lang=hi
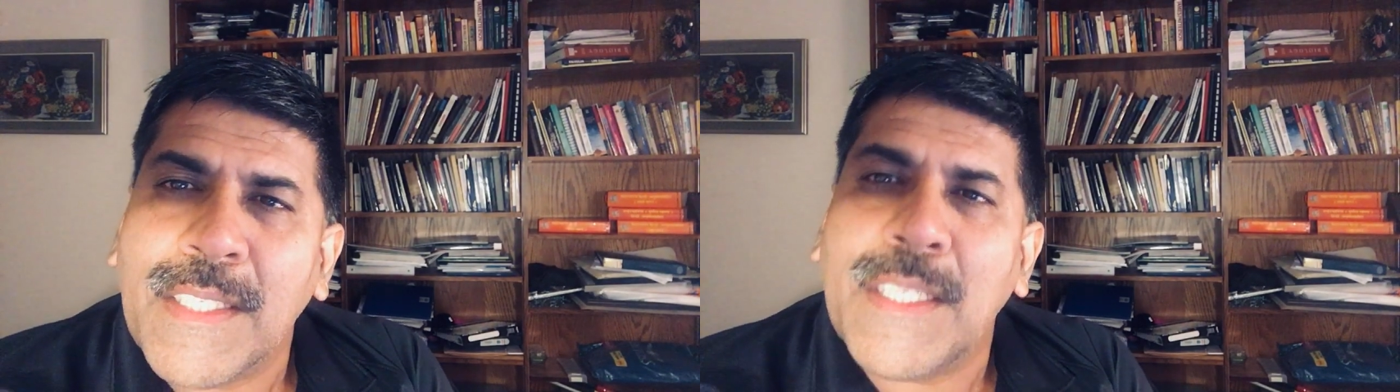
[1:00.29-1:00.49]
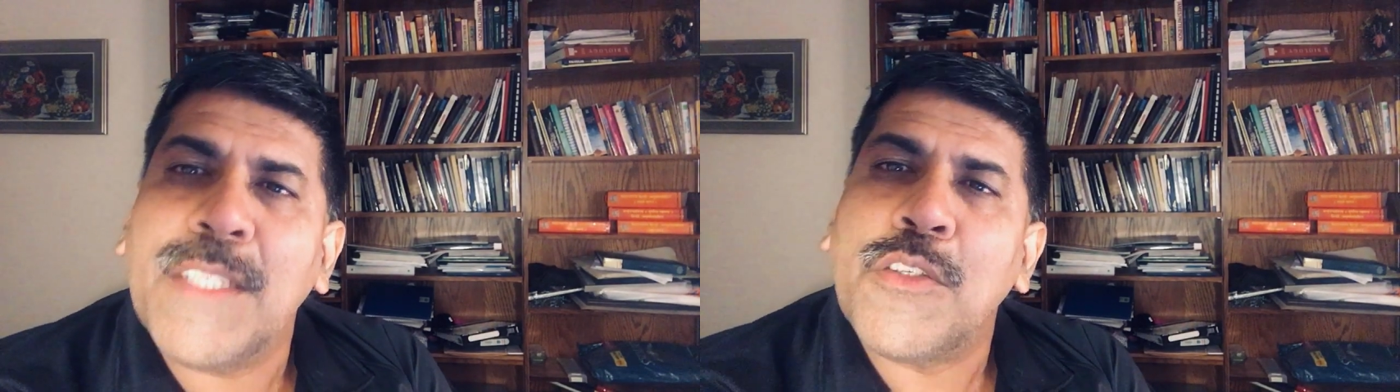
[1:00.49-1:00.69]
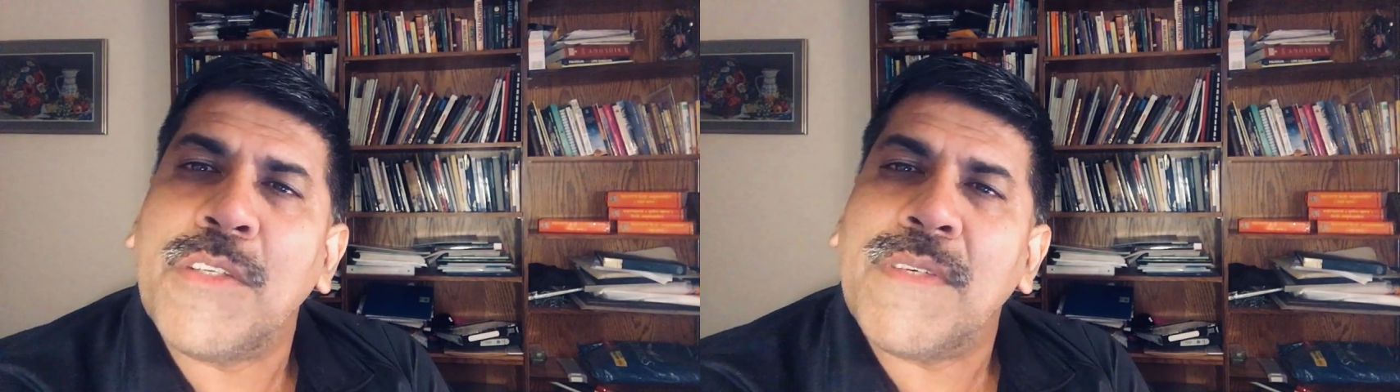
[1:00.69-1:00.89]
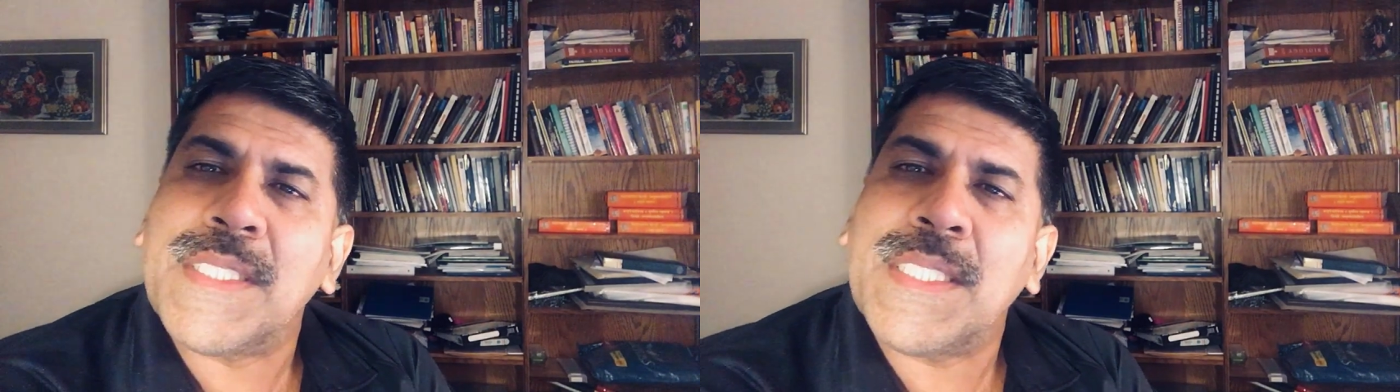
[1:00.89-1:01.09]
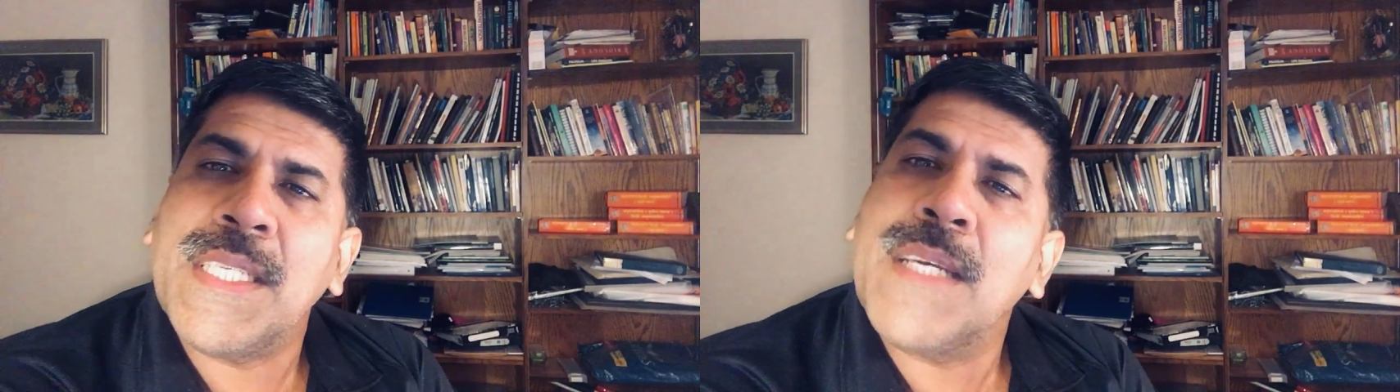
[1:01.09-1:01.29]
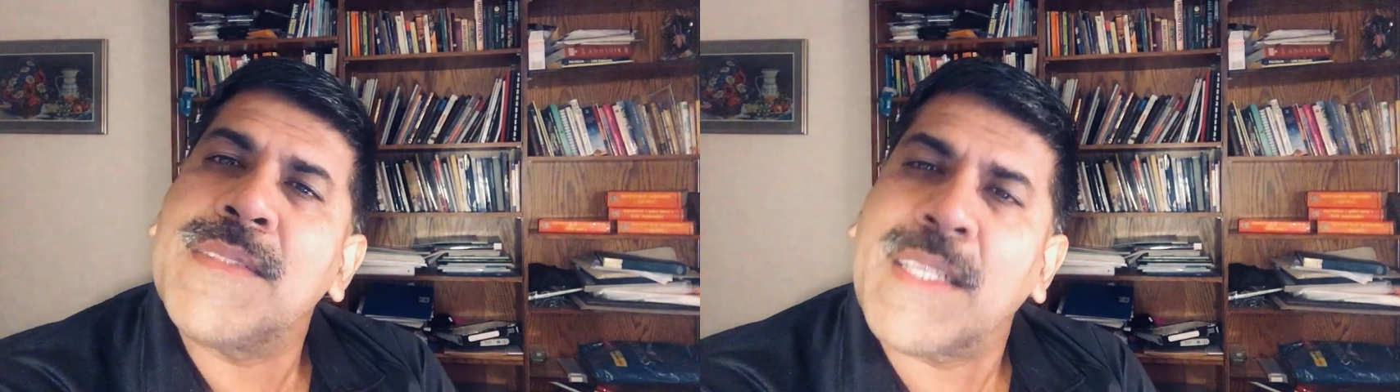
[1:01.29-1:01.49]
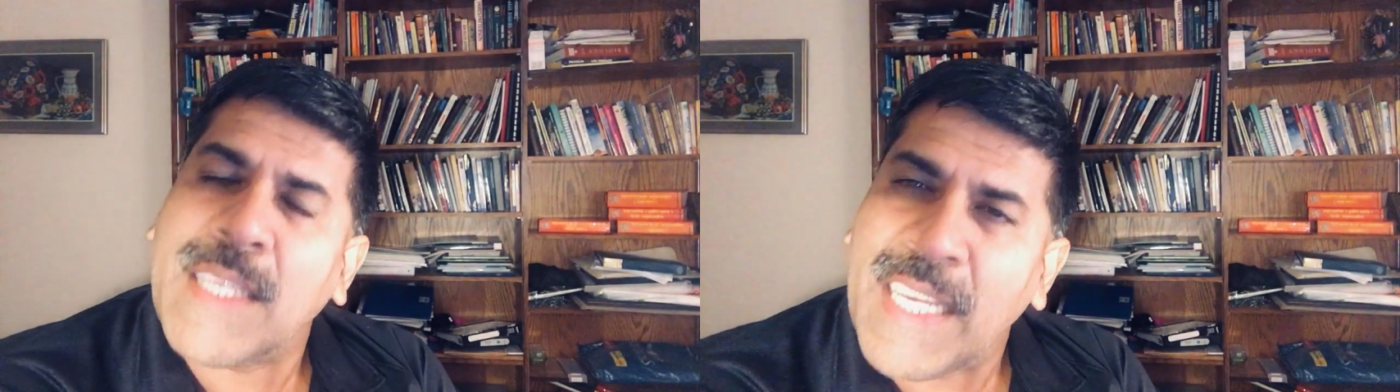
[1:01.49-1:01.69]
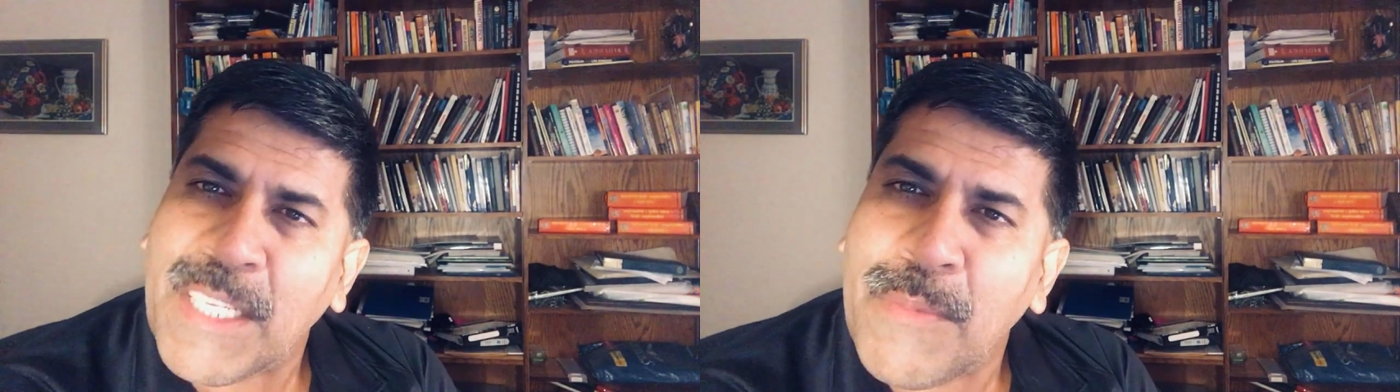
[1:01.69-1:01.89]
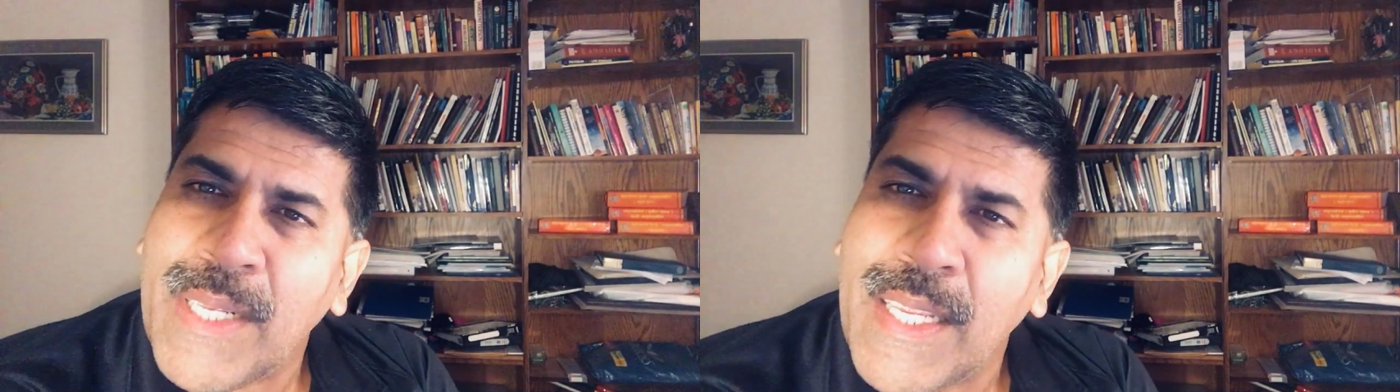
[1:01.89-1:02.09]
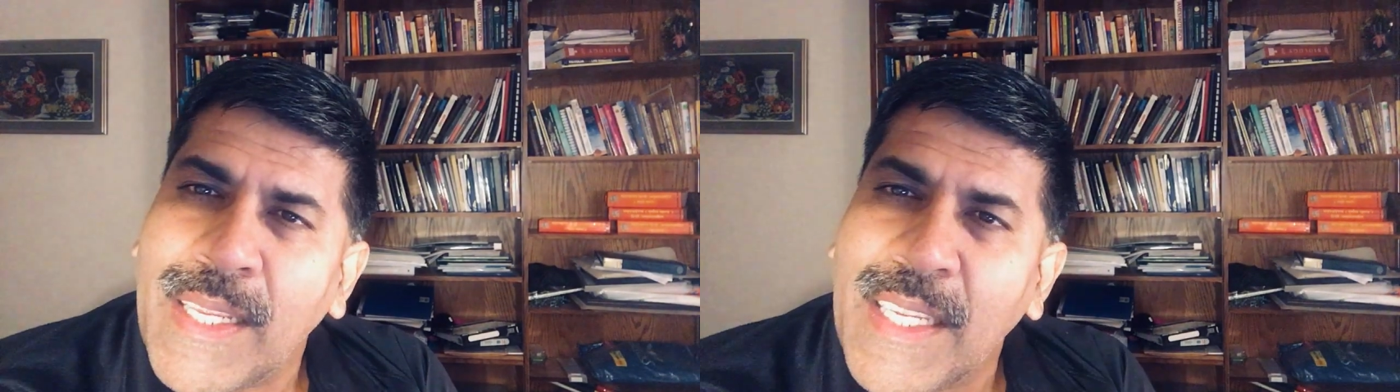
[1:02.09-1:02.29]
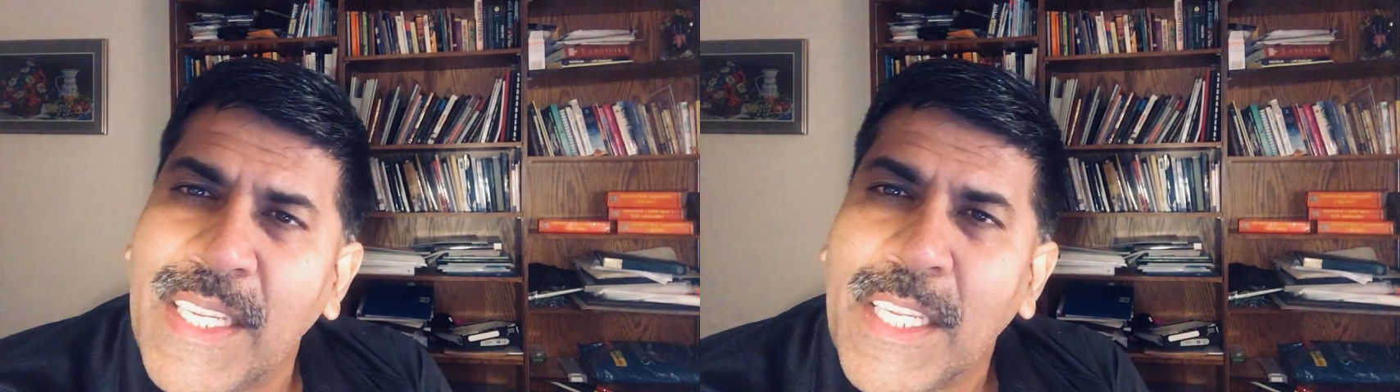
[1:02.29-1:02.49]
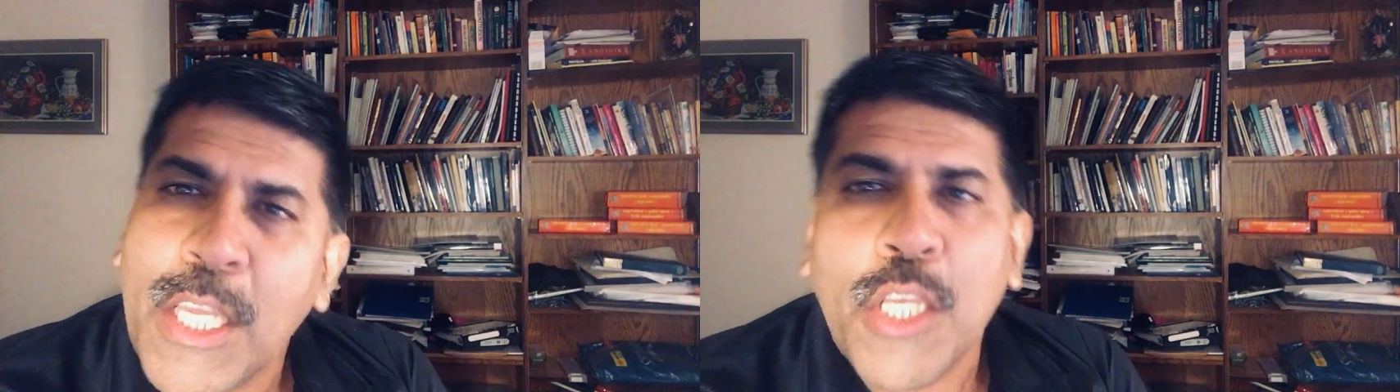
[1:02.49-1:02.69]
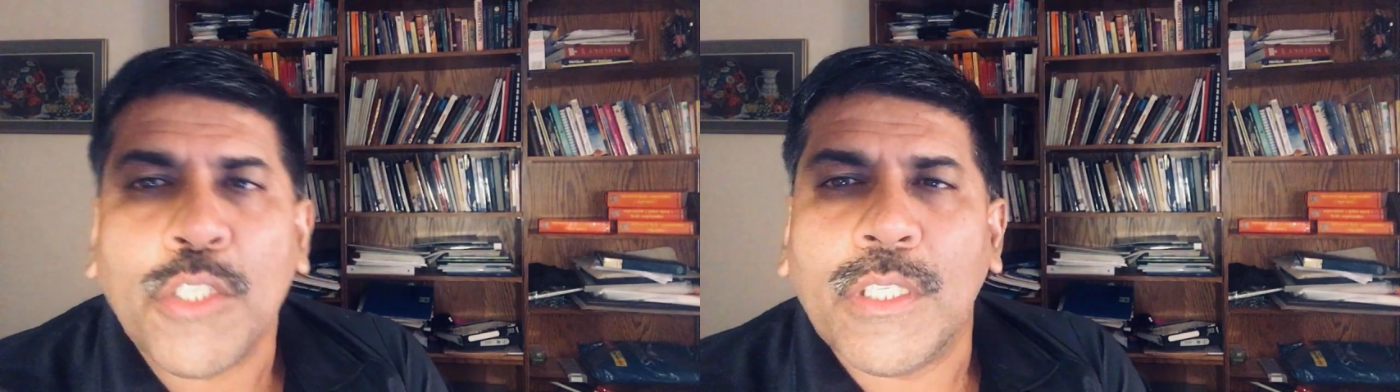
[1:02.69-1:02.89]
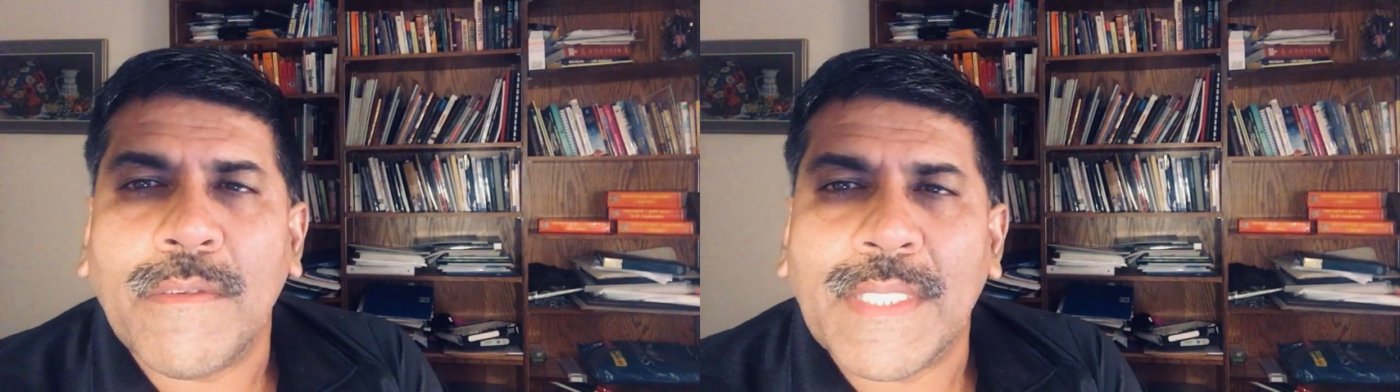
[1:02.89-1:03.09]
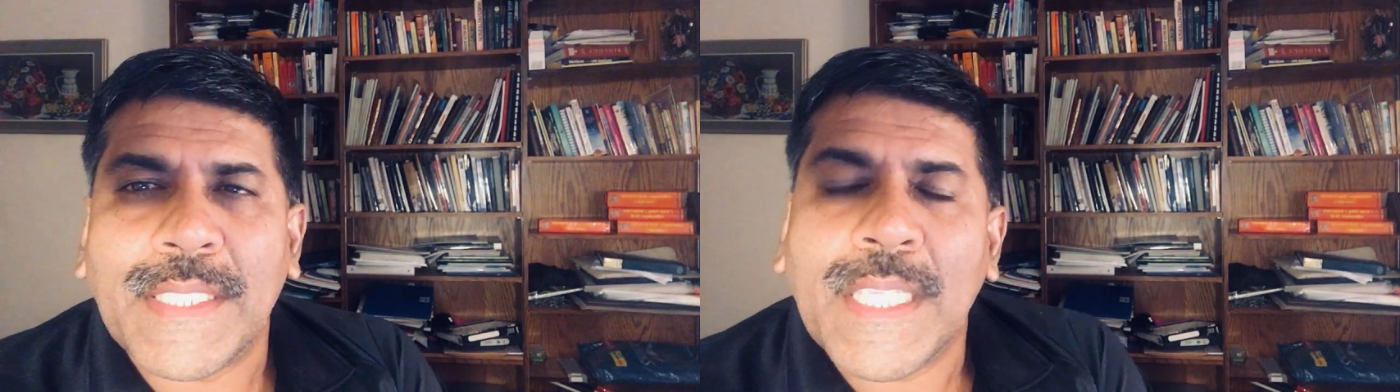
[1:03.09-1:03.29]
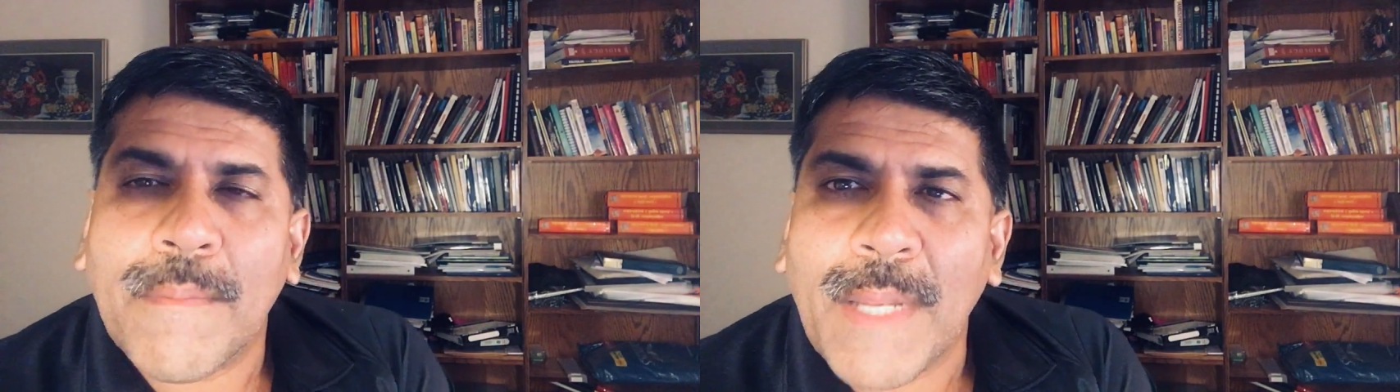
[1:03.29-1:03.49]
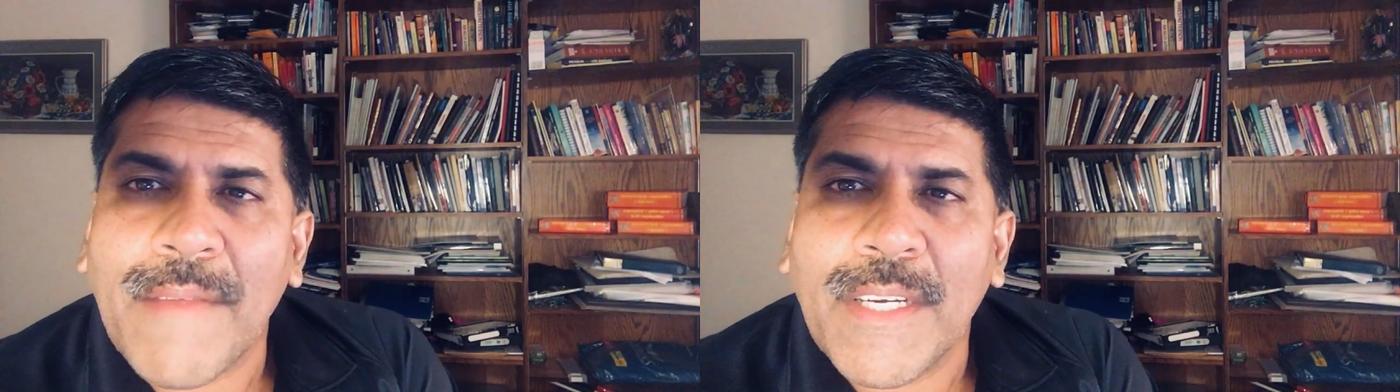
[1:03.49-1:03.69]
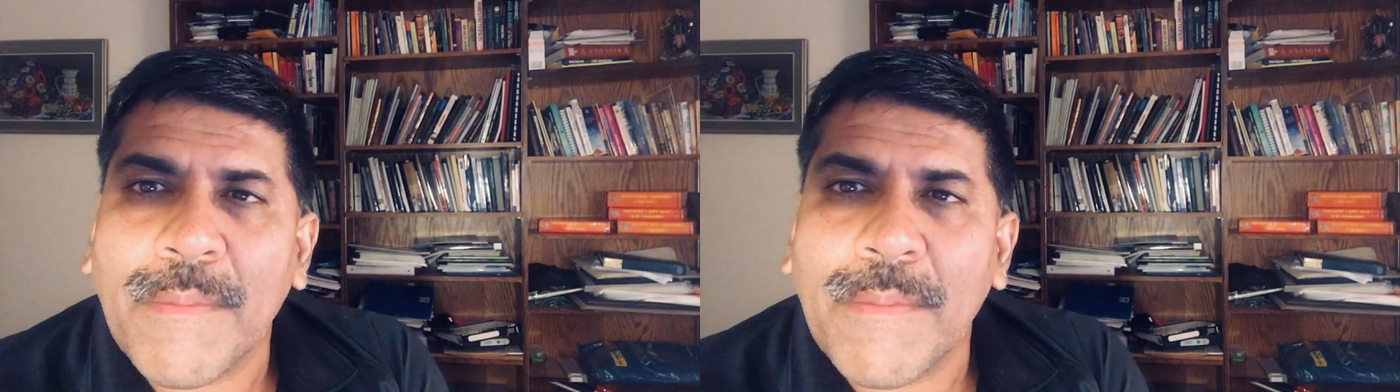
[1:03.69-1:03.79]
कि यूनिवर्सिटियां सरकारी भी रहेंगी यूनिवर्सिटियां प्राइवेट भी